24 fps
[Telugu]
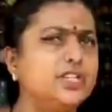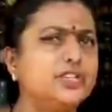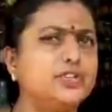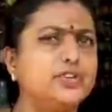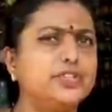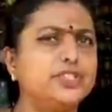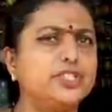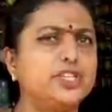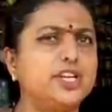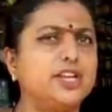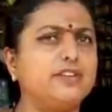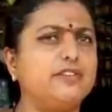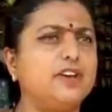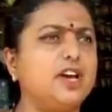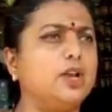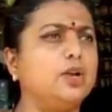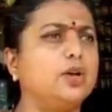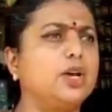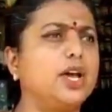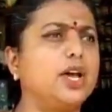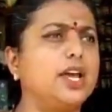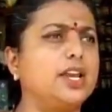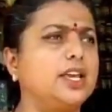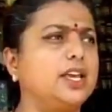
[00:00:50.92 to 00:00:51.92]
నుంచి వచ్చిన
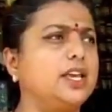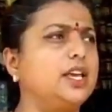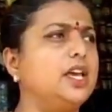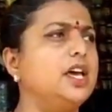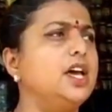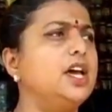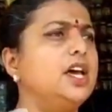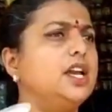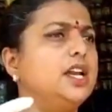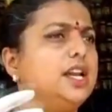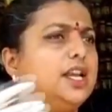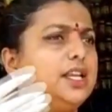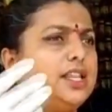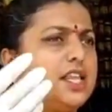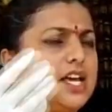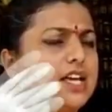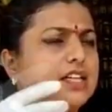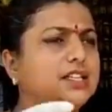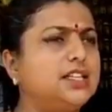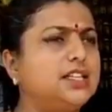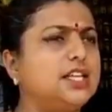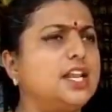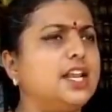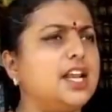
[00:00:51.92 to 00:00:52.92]
వాళ్ళు కానీ లేదా
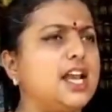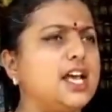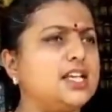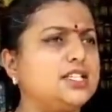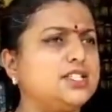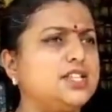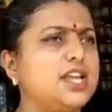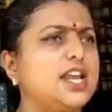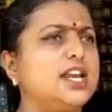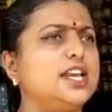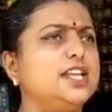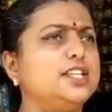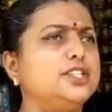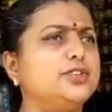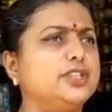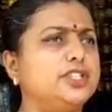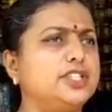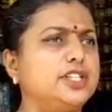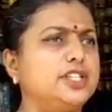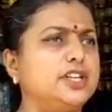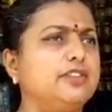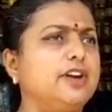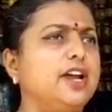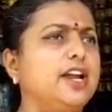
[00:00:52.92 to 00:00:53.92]
ఇతర రాష్ట్రాల నుంచి
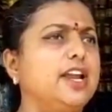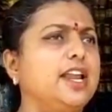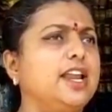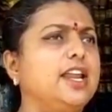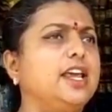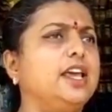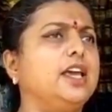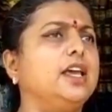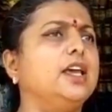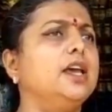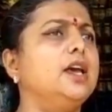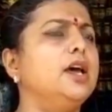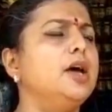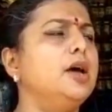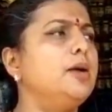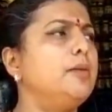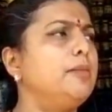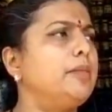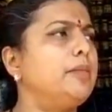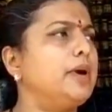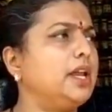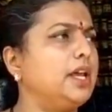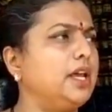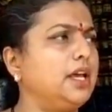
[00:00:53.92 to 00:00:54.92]
వచ్చిన వాళ్ళని
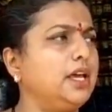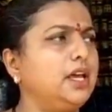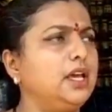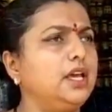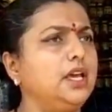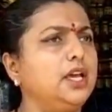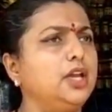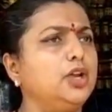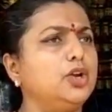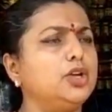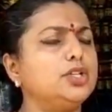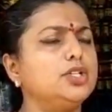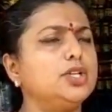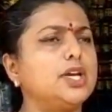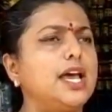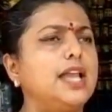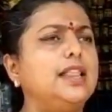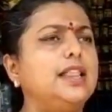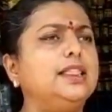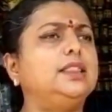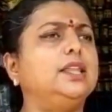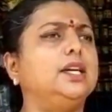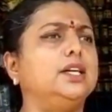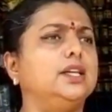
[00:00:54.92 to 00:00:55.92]
మరి ఈరోజు
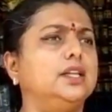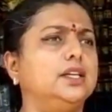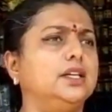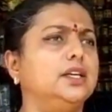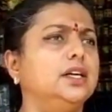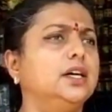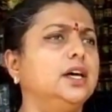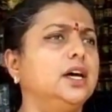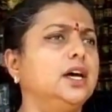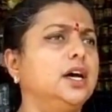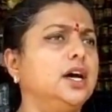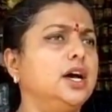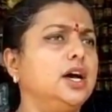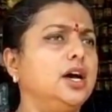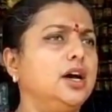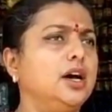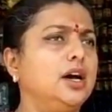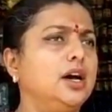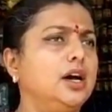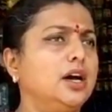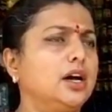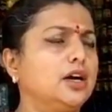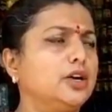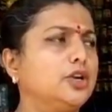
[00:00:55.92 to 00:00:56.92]
హెల్త్
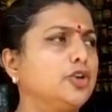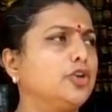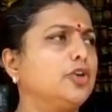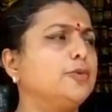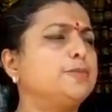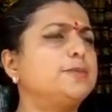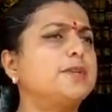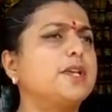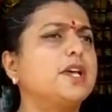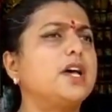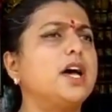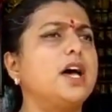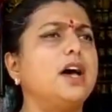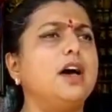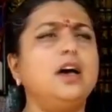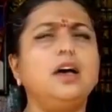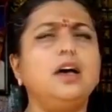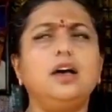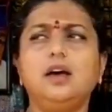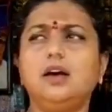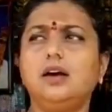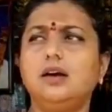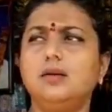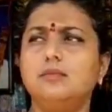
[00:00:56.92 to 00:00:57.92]
గ్రూప్స్గా
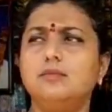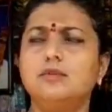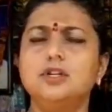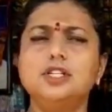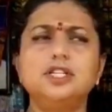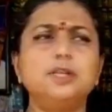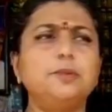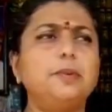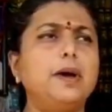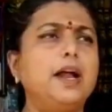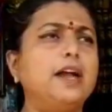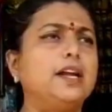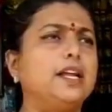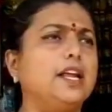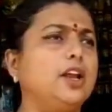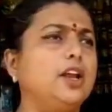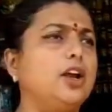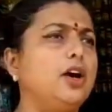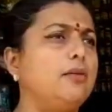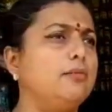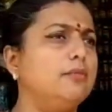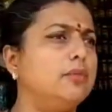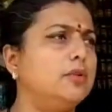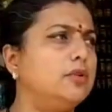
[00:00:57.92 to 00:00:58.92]

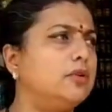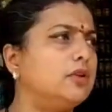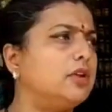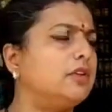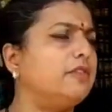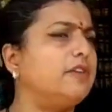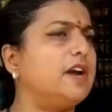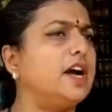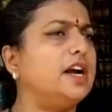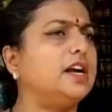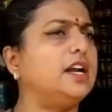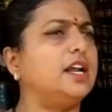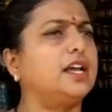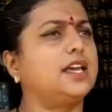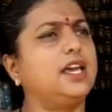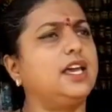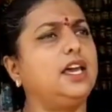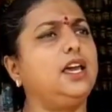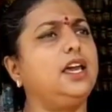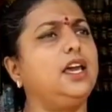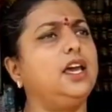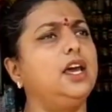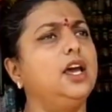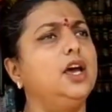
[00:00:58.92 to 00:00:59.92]
మున్సిపాలిటీలో మూడు
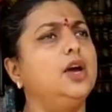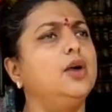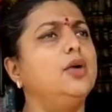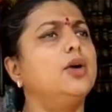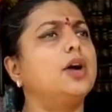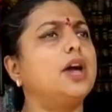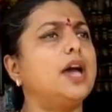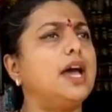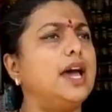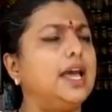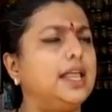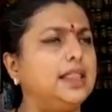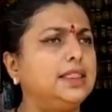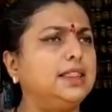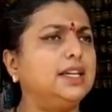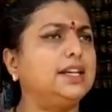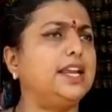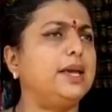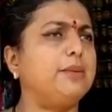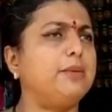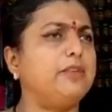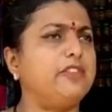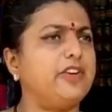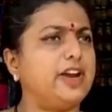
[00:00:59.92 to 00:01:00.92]
వార్డులకి ఒక హెల్త్
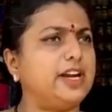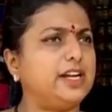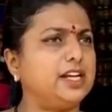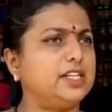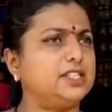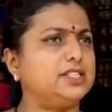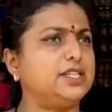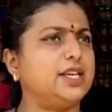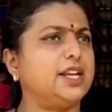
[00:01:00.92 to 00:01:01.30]
టీంను వేయటం